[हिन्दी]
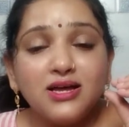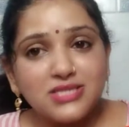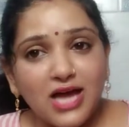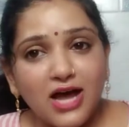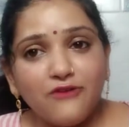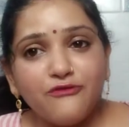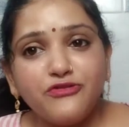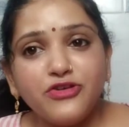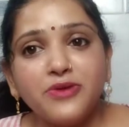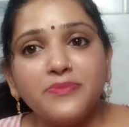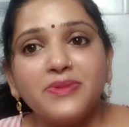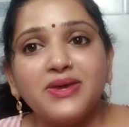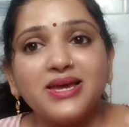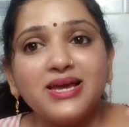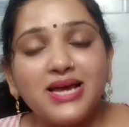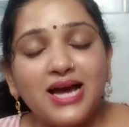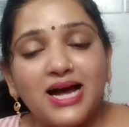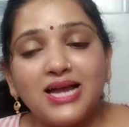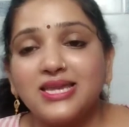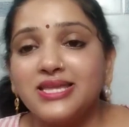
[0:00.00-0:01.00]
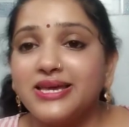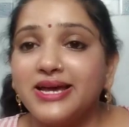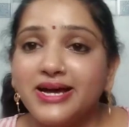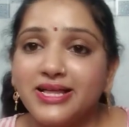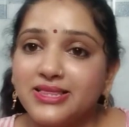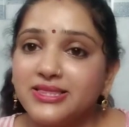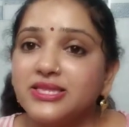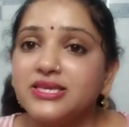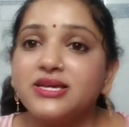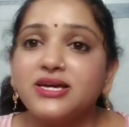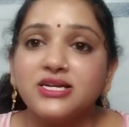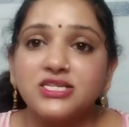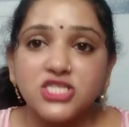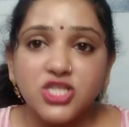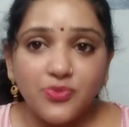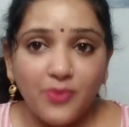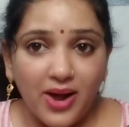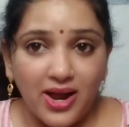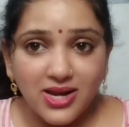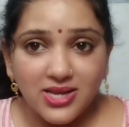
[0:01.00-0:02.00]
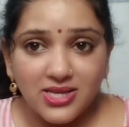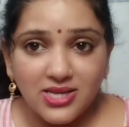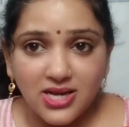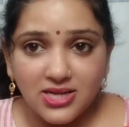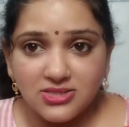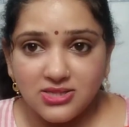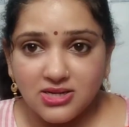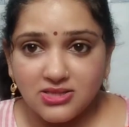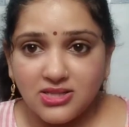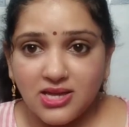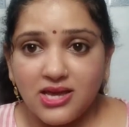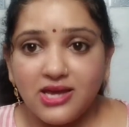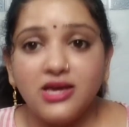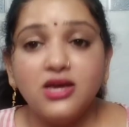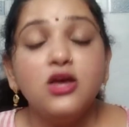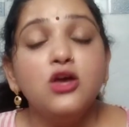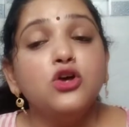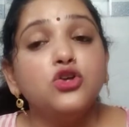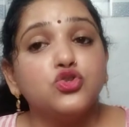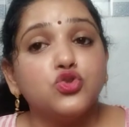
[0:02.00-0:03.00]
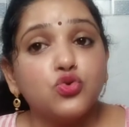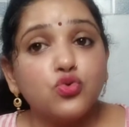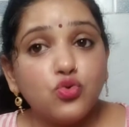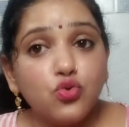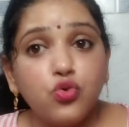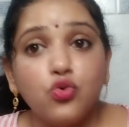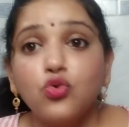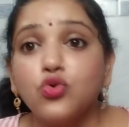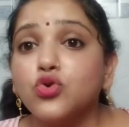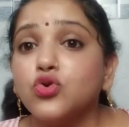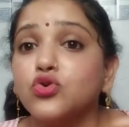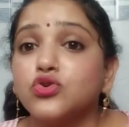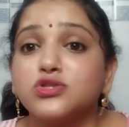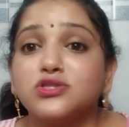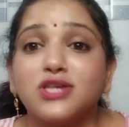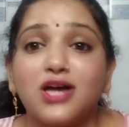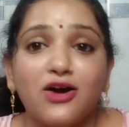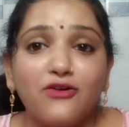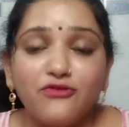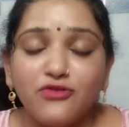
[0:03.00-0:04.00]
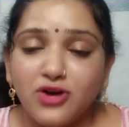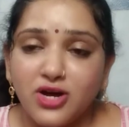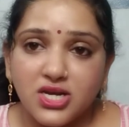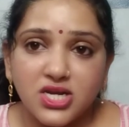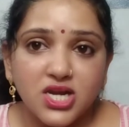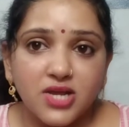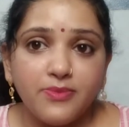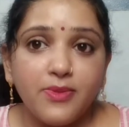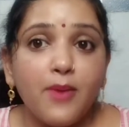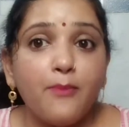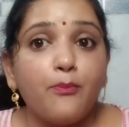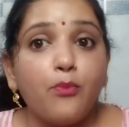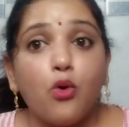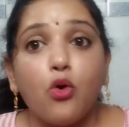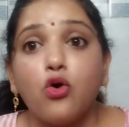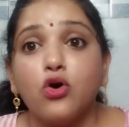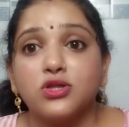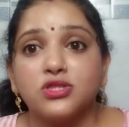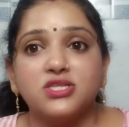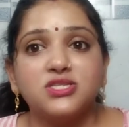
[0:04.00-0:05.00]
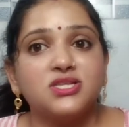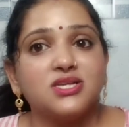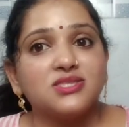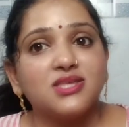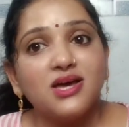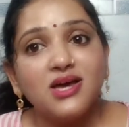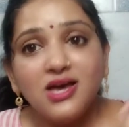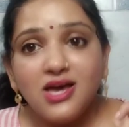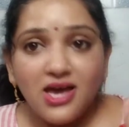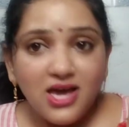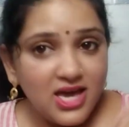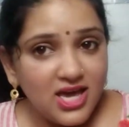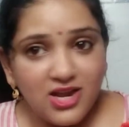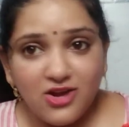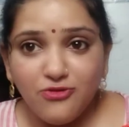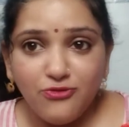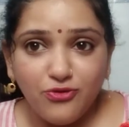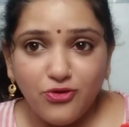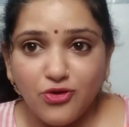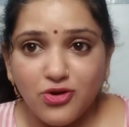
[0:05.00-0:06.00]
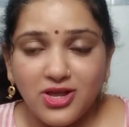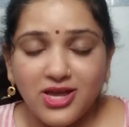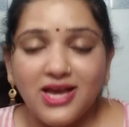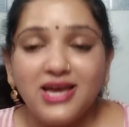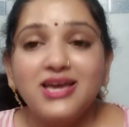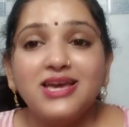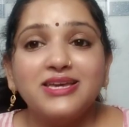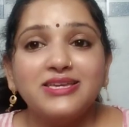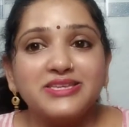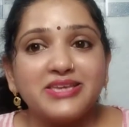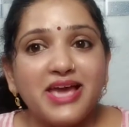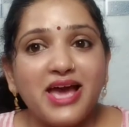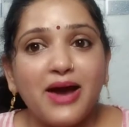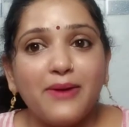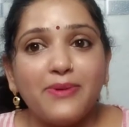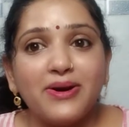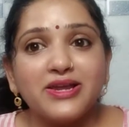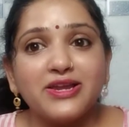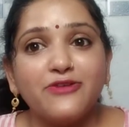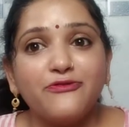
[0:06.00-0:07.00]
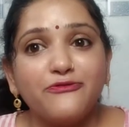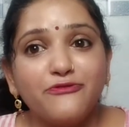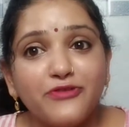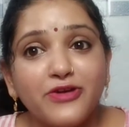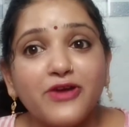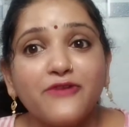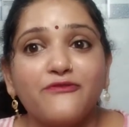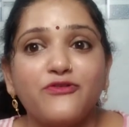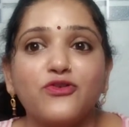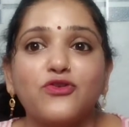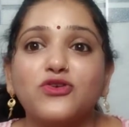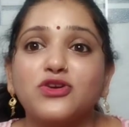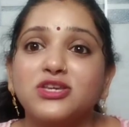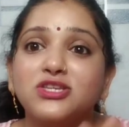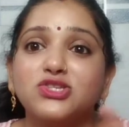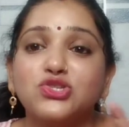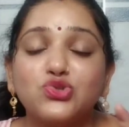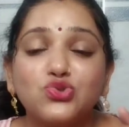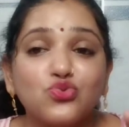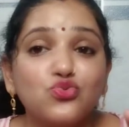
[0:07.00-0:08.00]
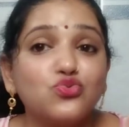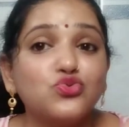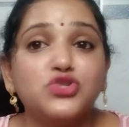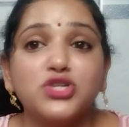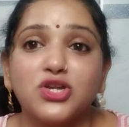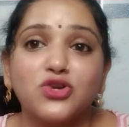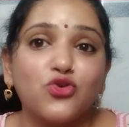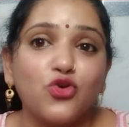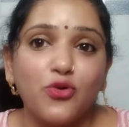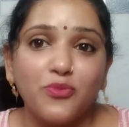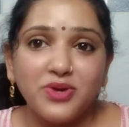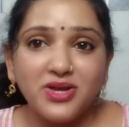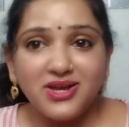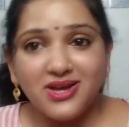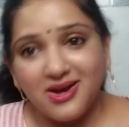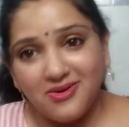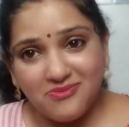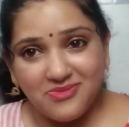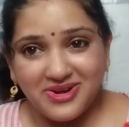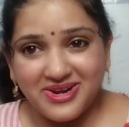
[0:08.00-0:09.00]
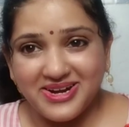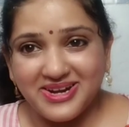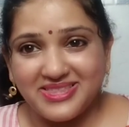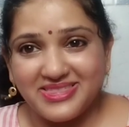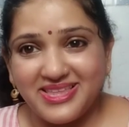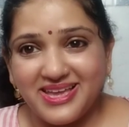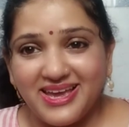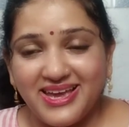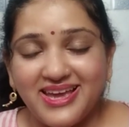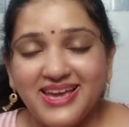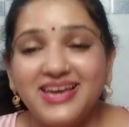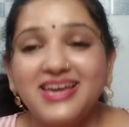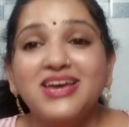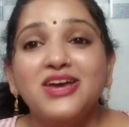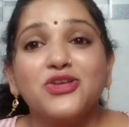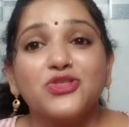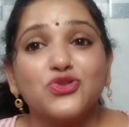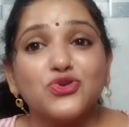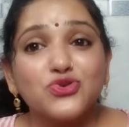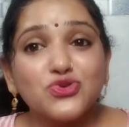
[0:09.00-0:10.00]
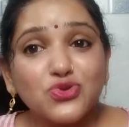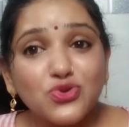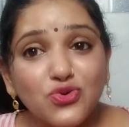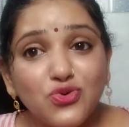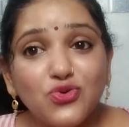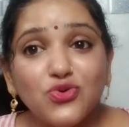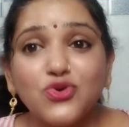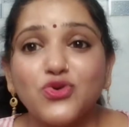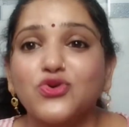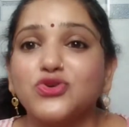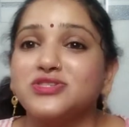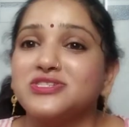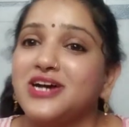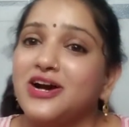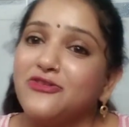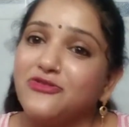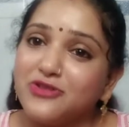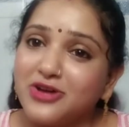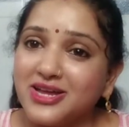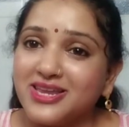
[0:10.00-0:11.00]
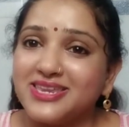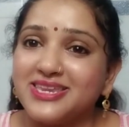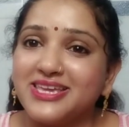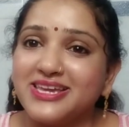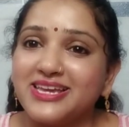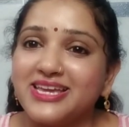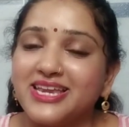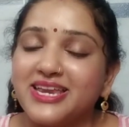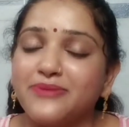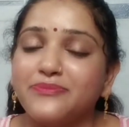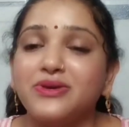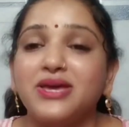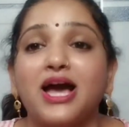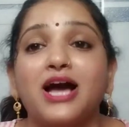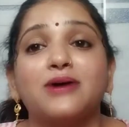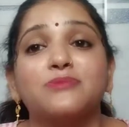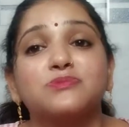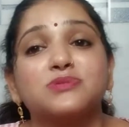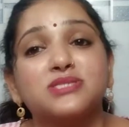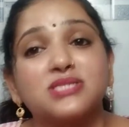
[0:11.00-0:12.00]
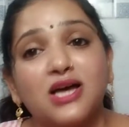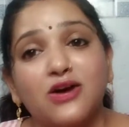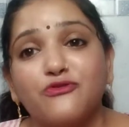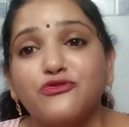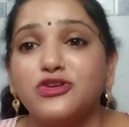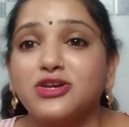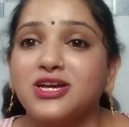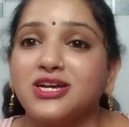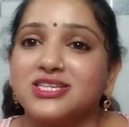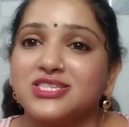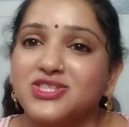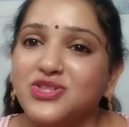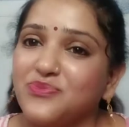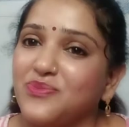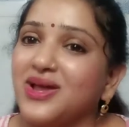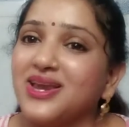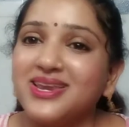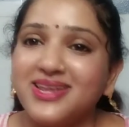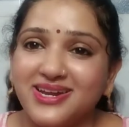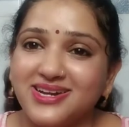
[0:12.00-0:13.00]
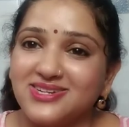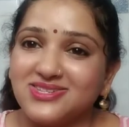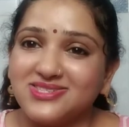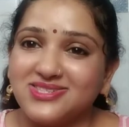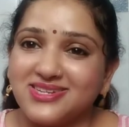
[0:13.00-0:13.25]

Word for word: साफी में काली हल्दी का इस्तेमाल किया जाता है जो खून को साफ करने में बहुत ही ज़्यादा हेल्पफुल है ये हमारे फेफड़ों की सूजन को भी कम करता है तो खून को साफ करने के लिए भी आप साफी का इस्तेमाल कर